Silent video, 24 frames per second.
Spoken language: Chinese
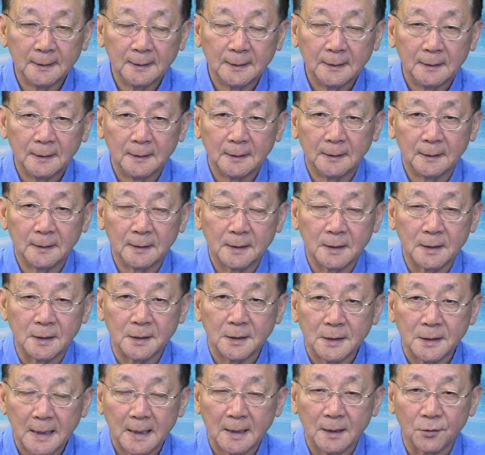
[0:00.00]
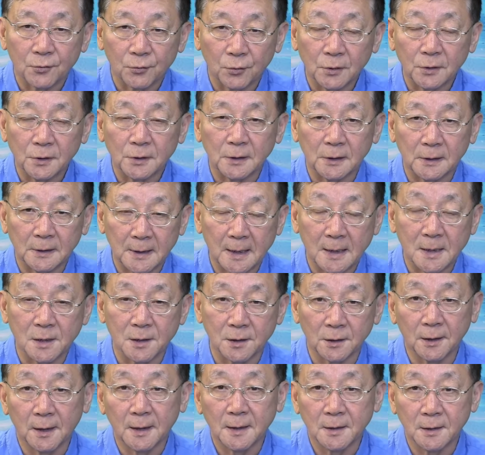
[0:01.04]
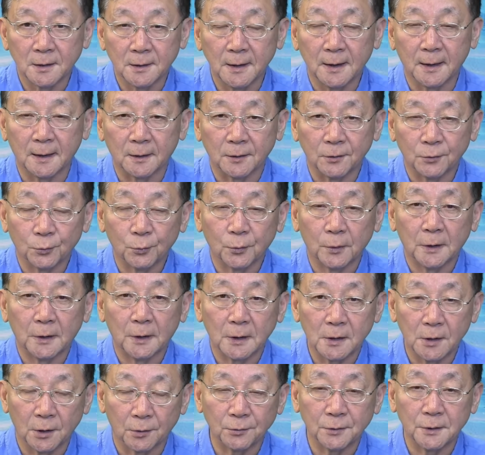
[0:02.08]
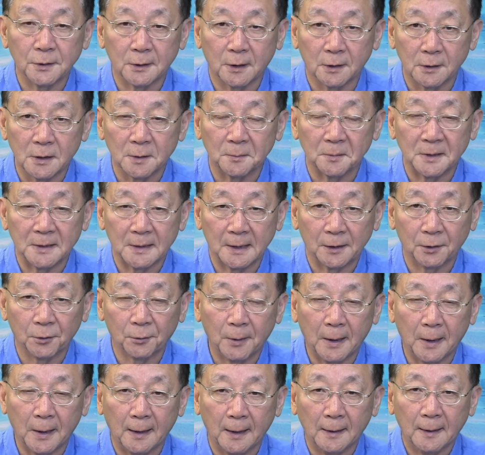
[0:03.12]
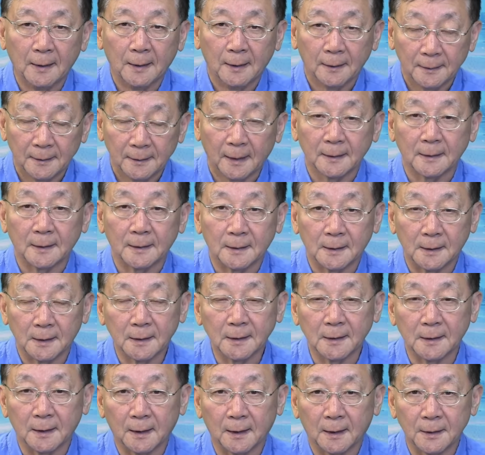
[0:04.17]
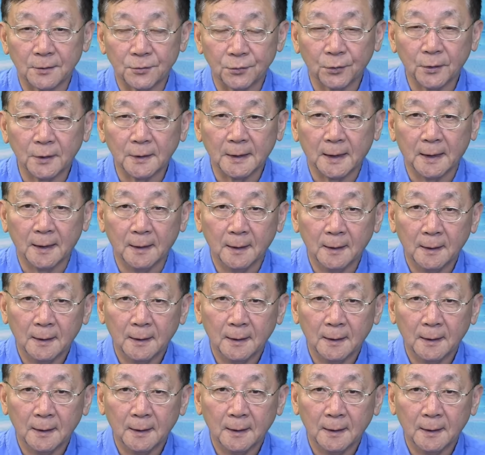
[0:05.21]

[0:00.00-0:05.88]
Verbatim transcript: 呃，时间，说是你在十天之内，如果能筹集到这笔钱的话，那也可以啊。所以呢，